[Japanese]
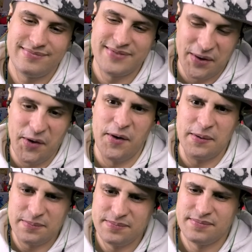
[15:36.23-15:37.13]
かっ
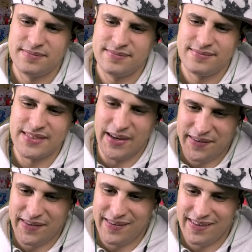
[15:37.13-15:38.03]
けえなうん
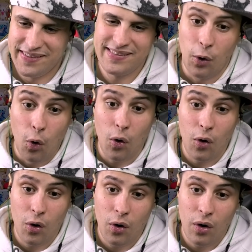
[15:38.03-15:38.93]
お
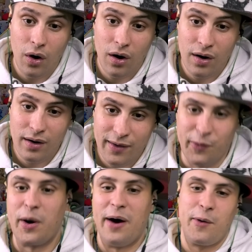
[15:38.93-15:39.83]

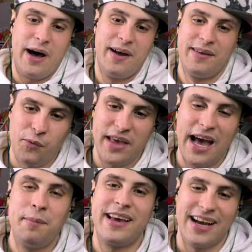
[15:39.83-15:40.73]
ほらほらこの
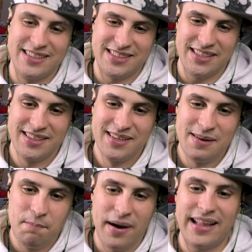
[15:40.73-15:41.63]
やべえ感じ
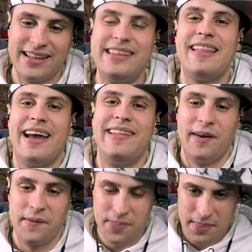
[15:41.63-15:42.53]
まだ出てないん
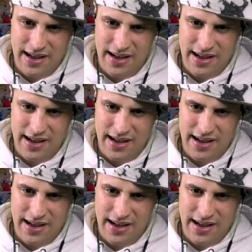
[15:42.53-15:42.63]
だよ